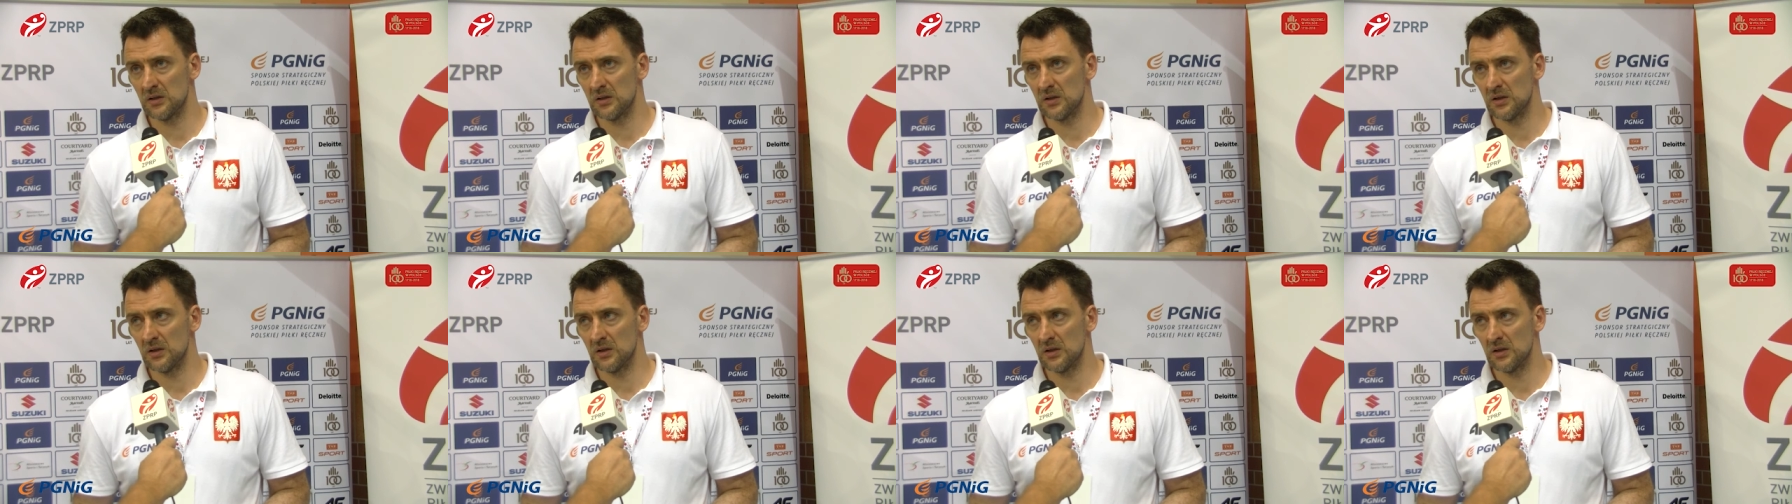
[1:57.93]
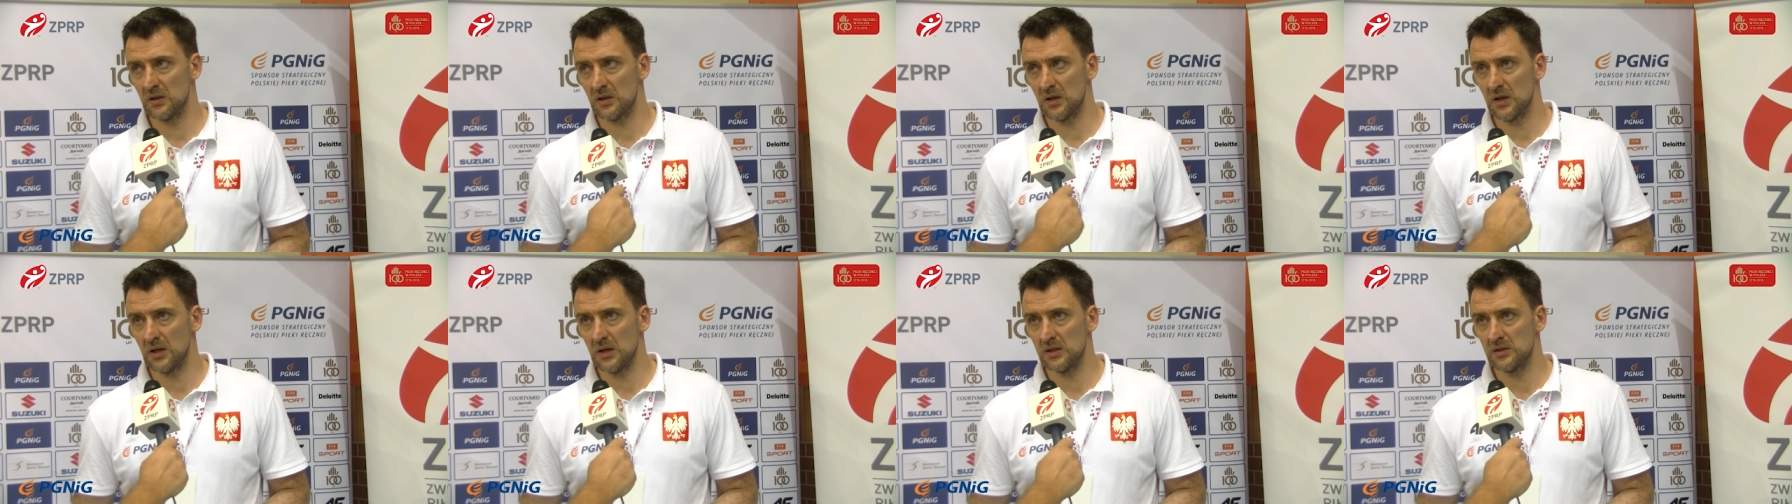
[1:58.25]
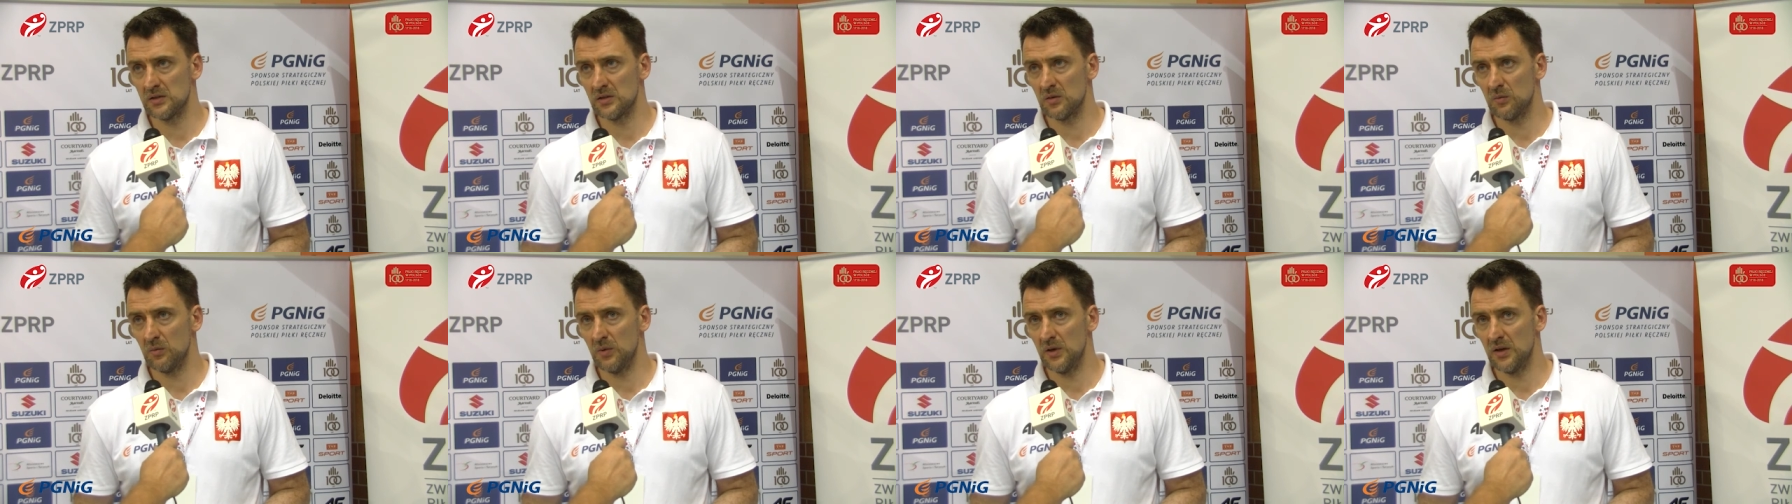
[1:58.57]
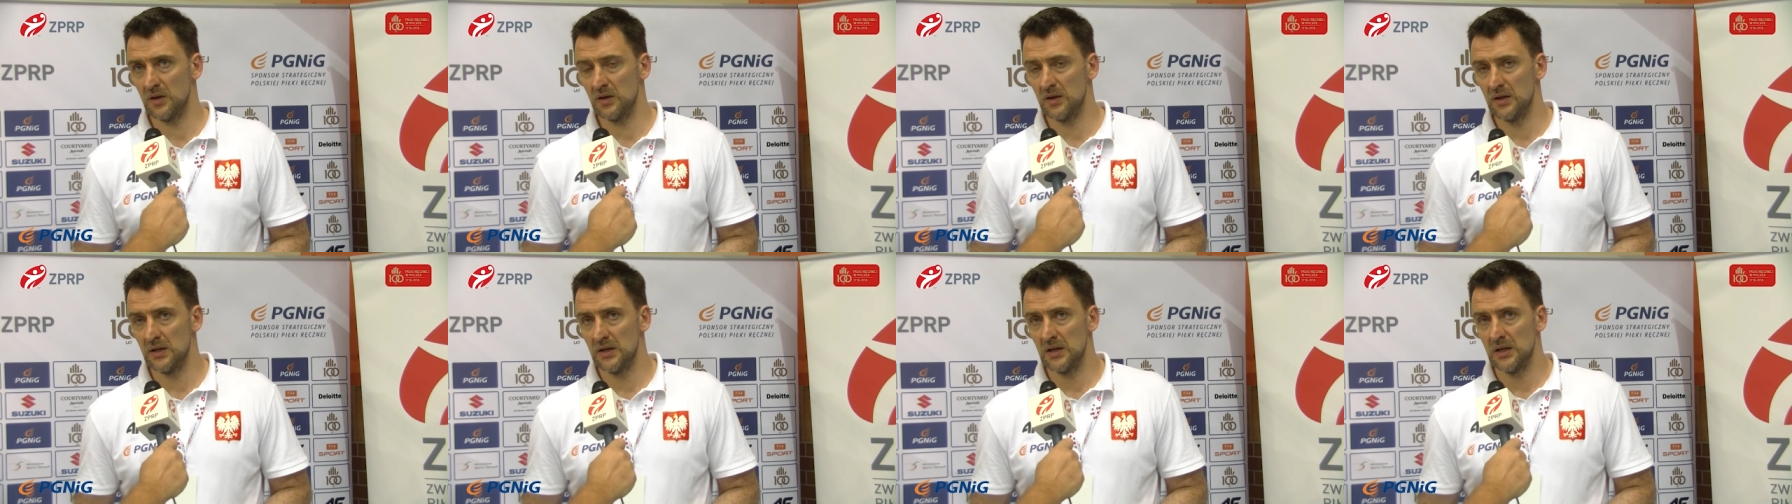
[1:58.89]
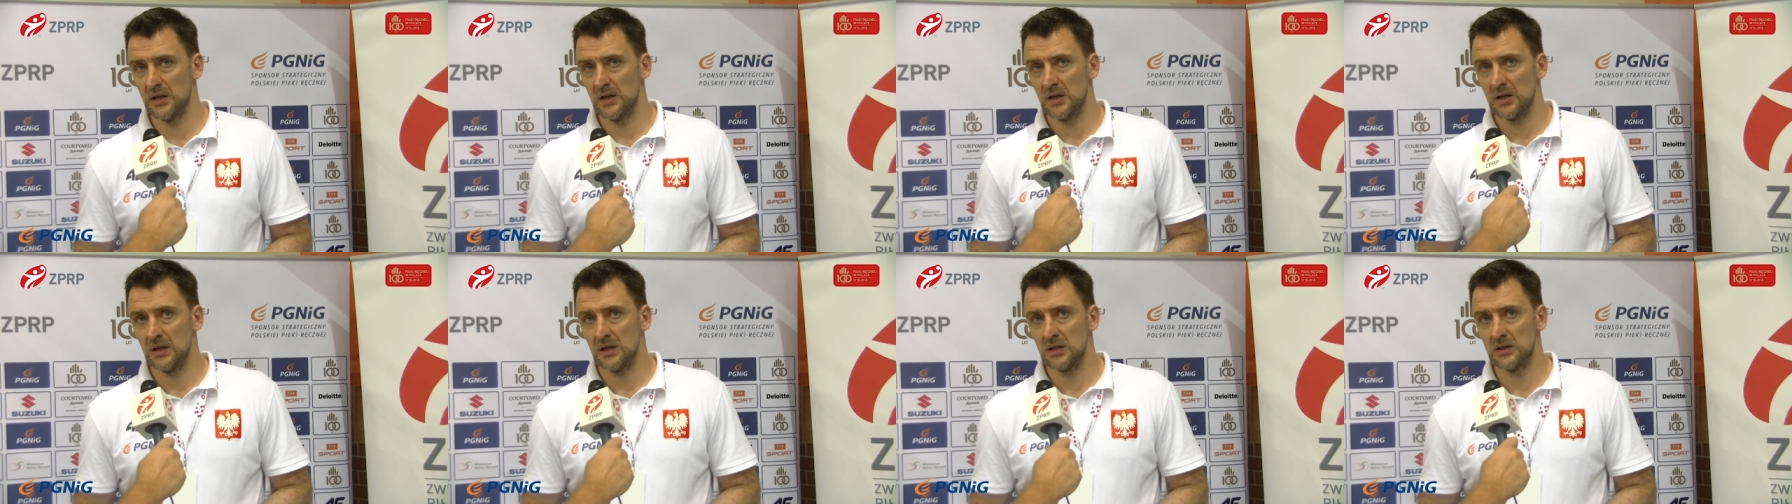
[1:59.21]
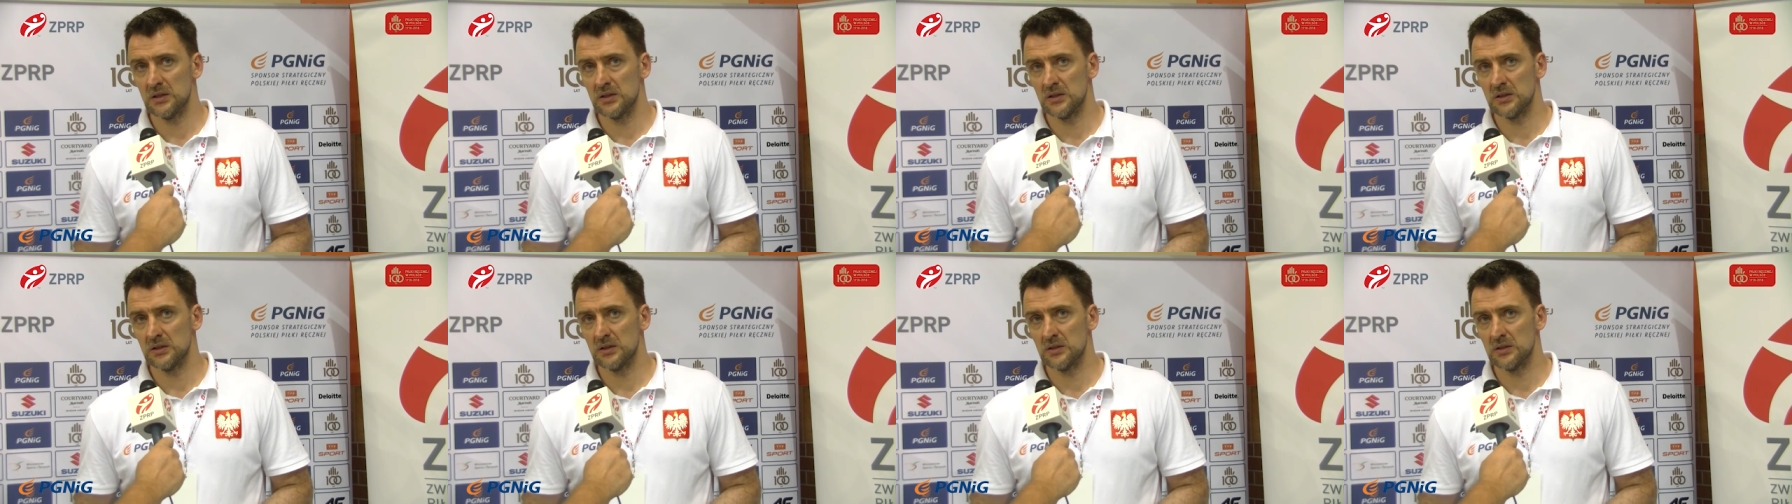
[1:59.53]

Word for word: na kadrze B, e,